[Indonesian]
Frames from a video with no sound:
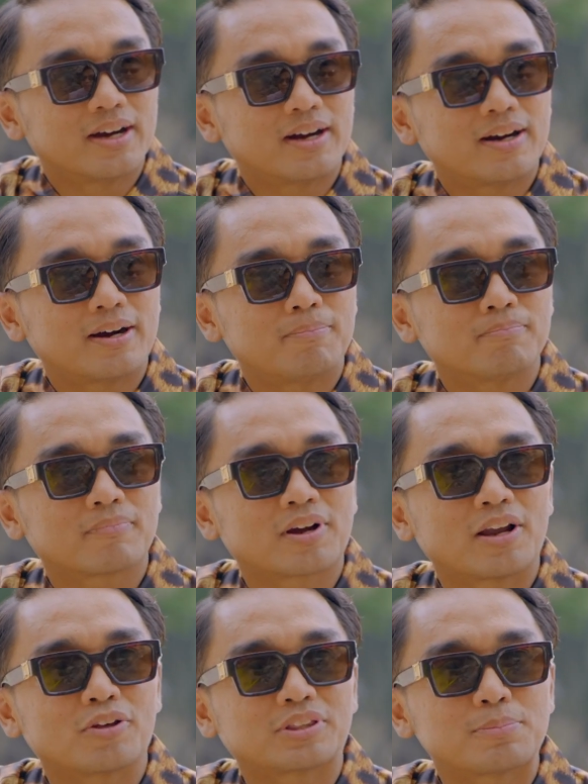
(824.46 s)
Um,
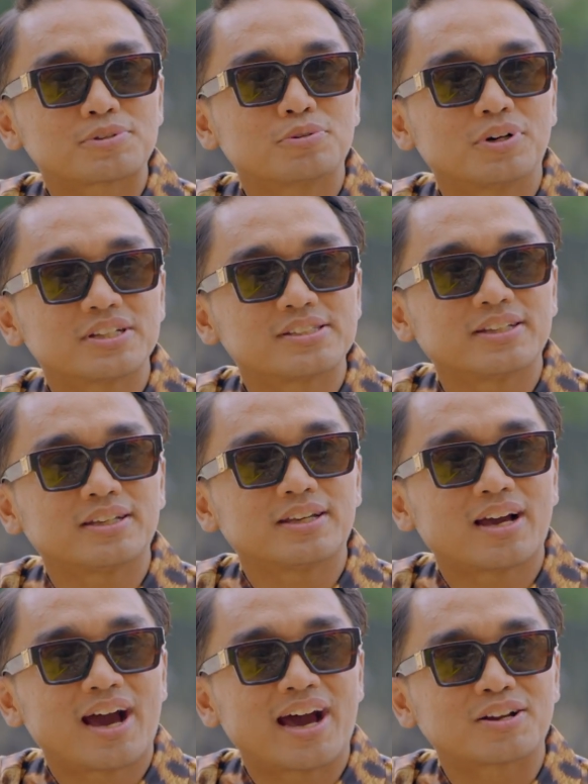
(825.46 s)
kalau tips gue sih
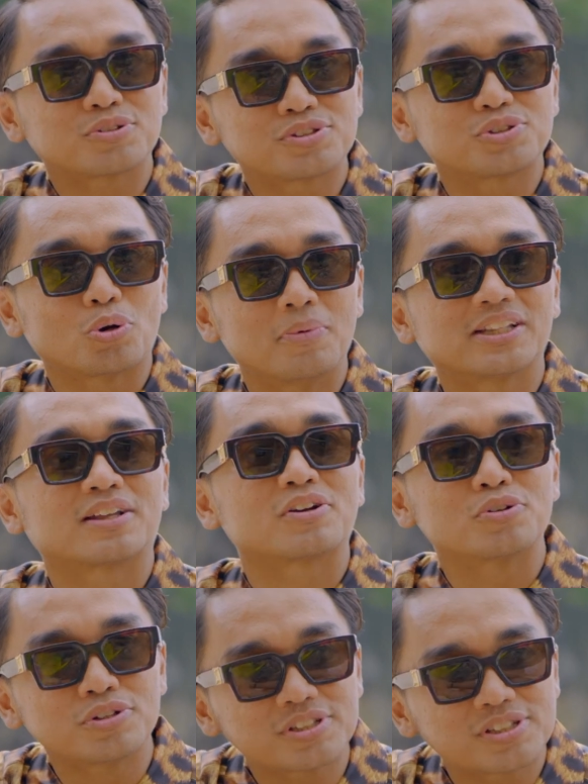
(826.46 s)
harus coba
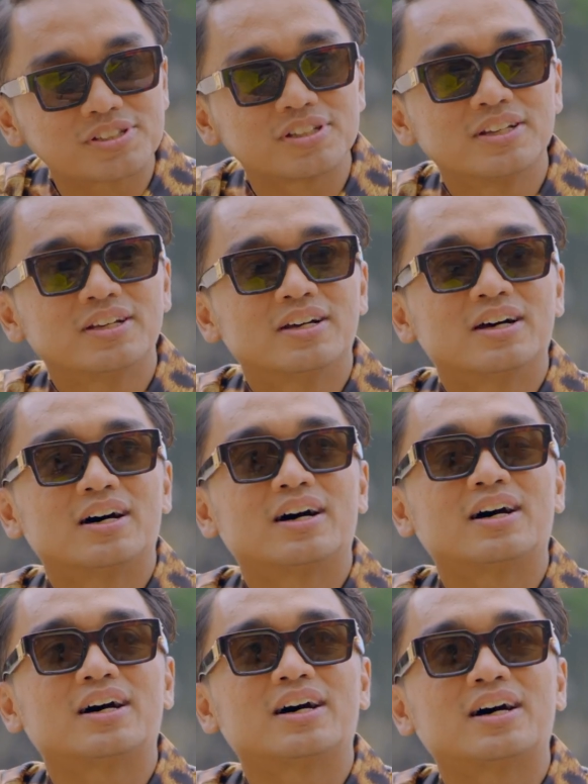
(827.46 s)
terus. Mm -hmm
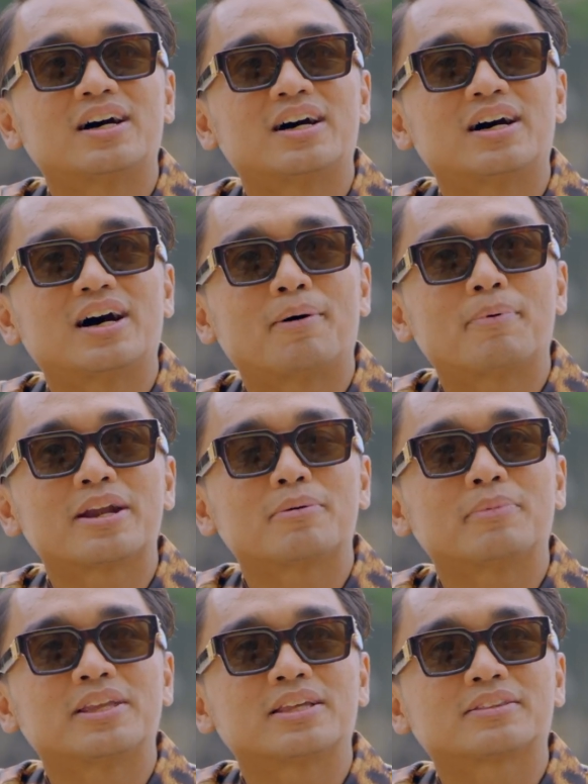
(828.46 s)
uh, apa
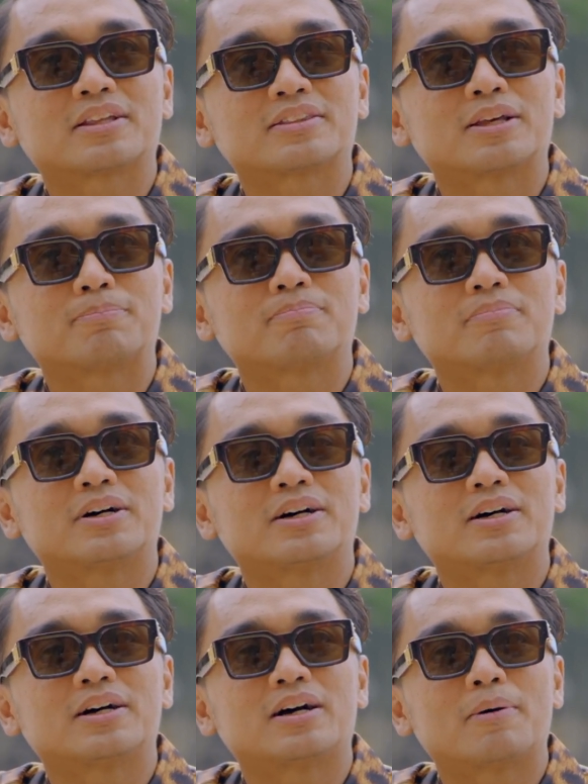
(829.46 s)
namanya tetap
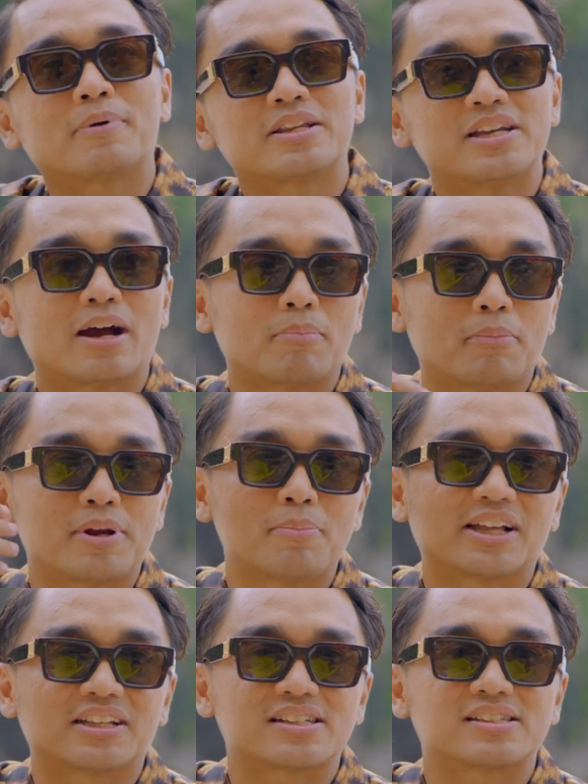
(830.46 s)
uh, apa jangan memberi
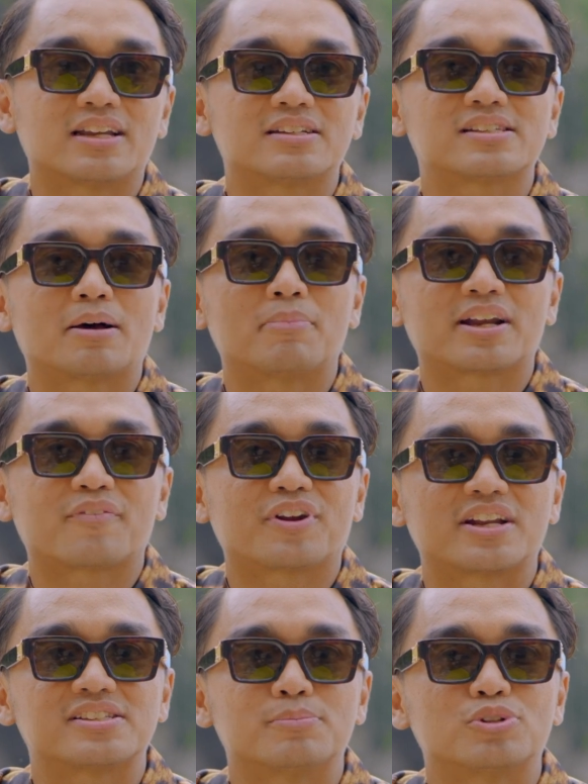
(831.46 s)
batasan sama
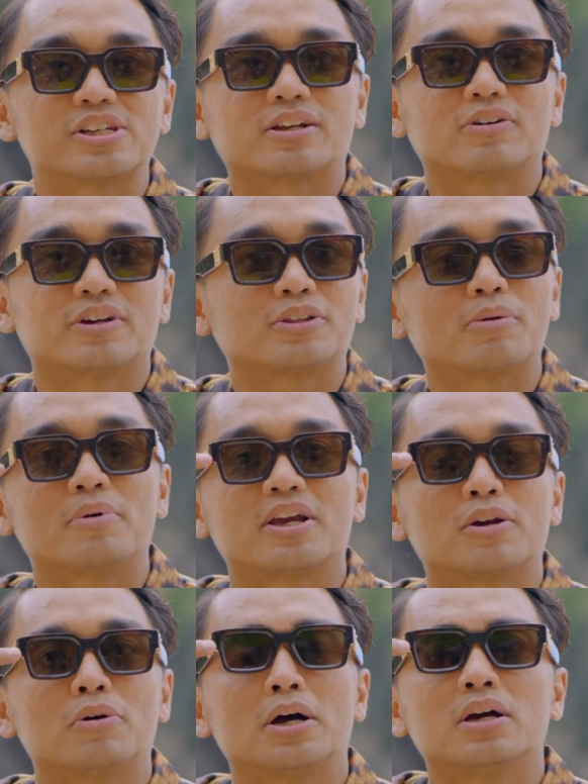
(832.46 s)
referensi musik lo. Itu yang
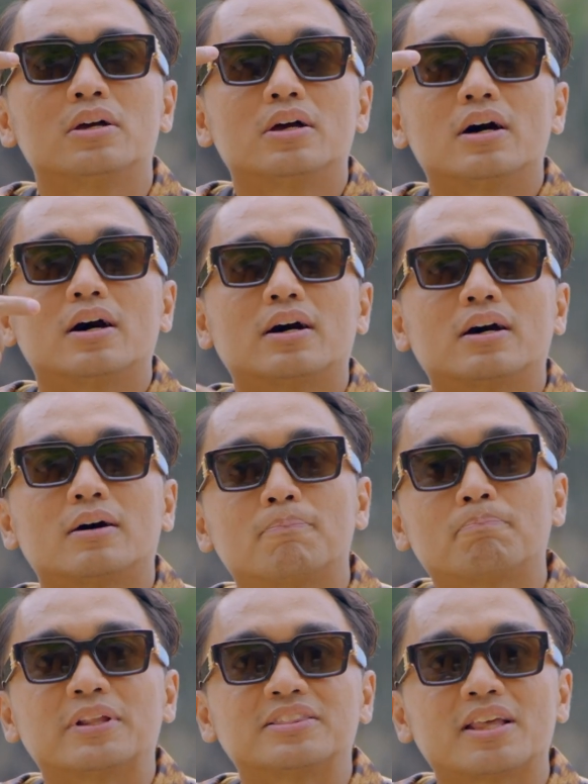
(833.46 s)
bagi gue uh,
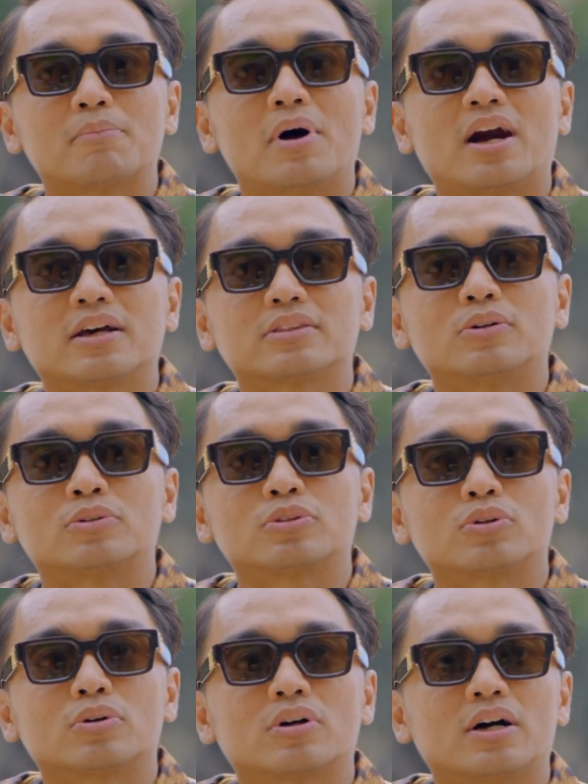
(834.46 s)
penting banget
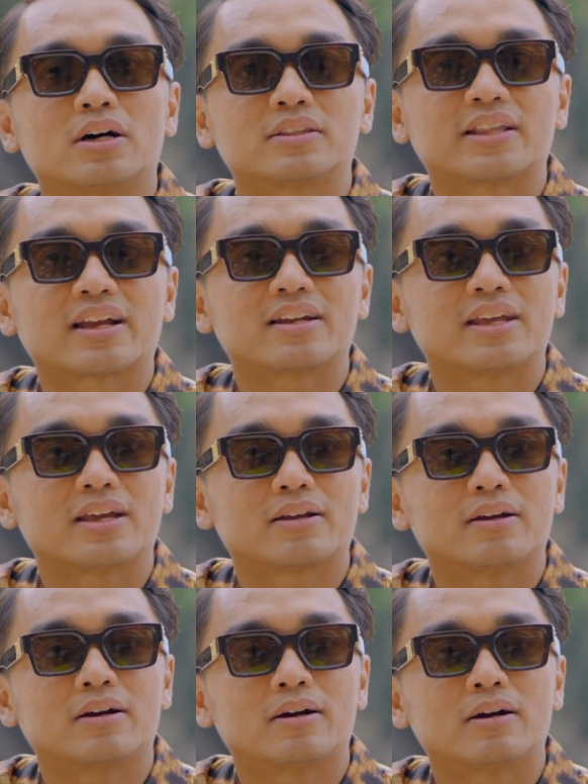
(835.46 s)
untuk uh, teknik
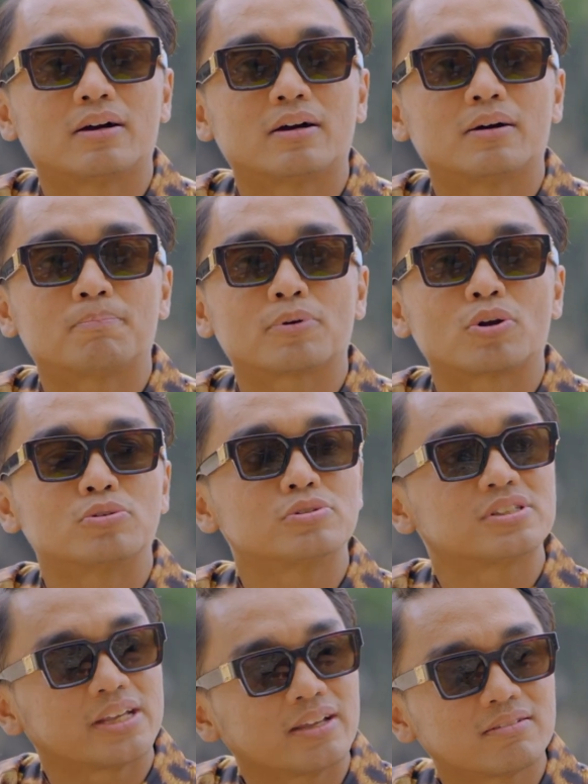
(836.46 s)
uh,
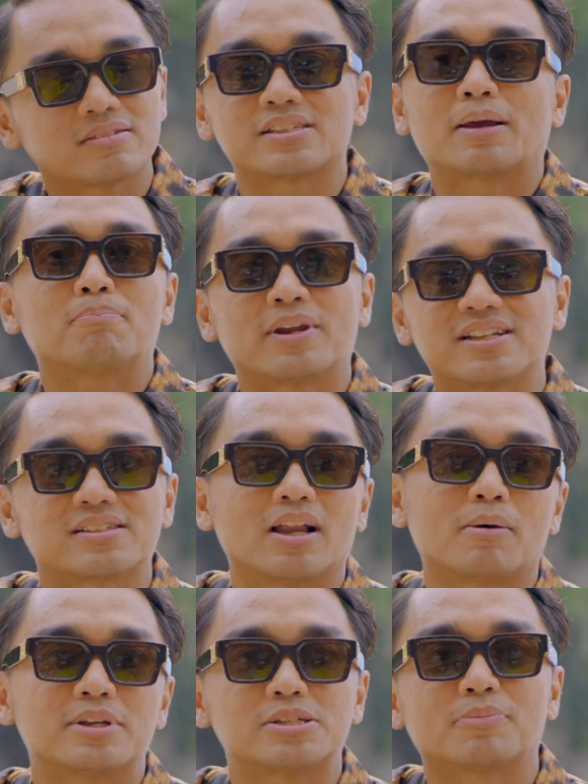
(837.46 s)
producing, sampling
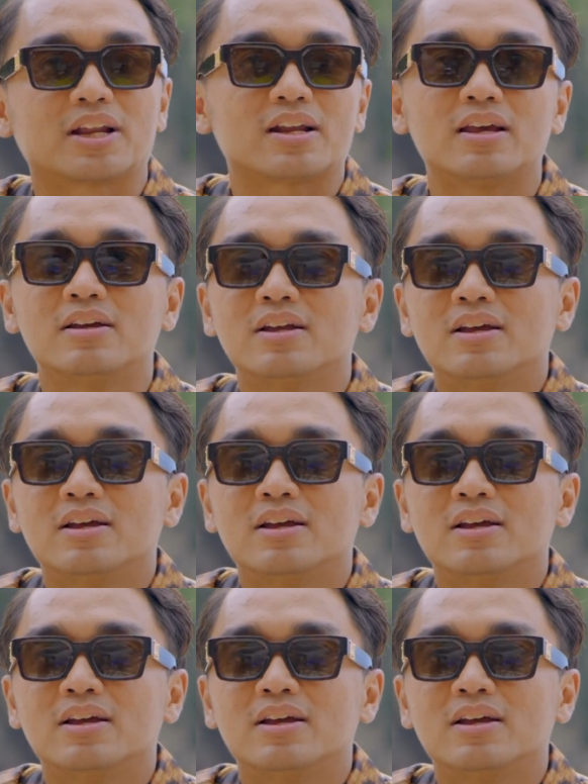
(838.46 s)
segala macam karena